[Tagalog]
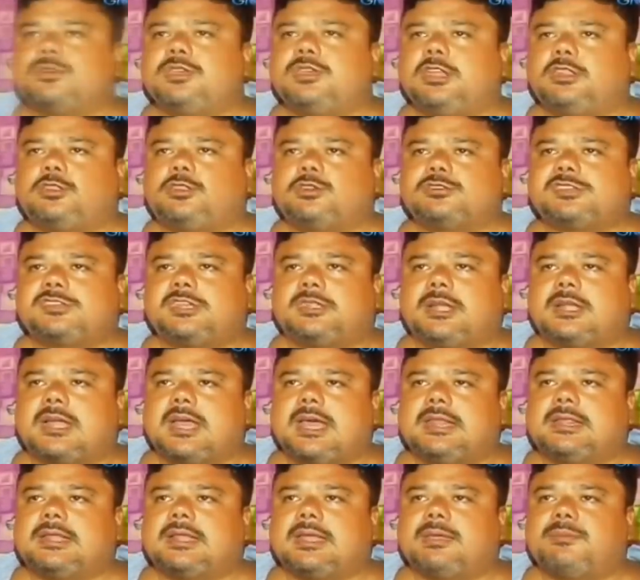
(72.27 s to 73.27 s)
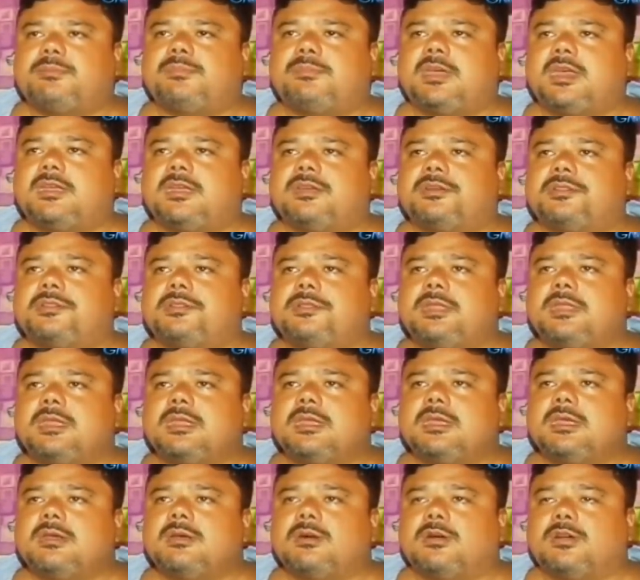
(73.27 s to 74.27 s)
ito si Gran Reb ngayon,
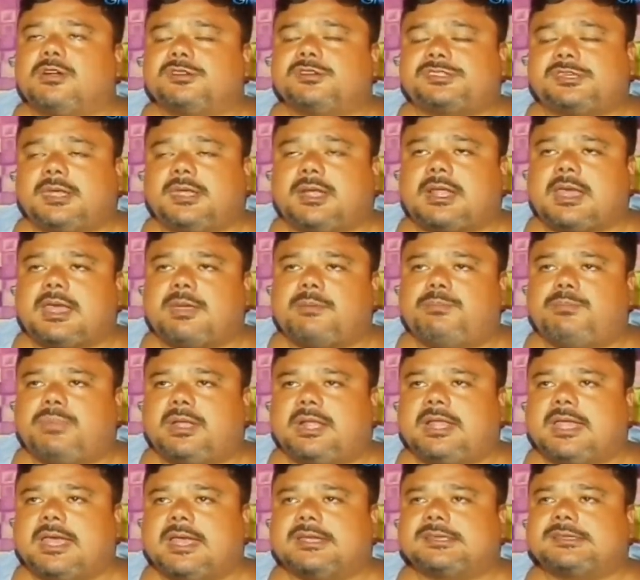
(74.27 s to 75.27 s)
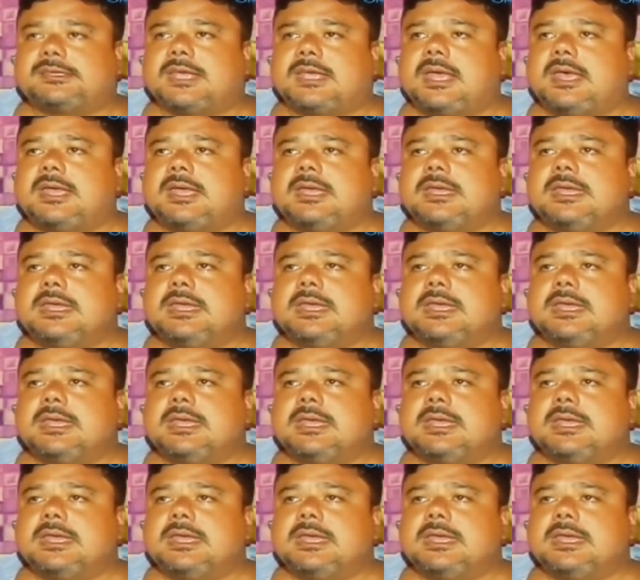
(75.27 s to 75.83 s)
or si Reb Belleza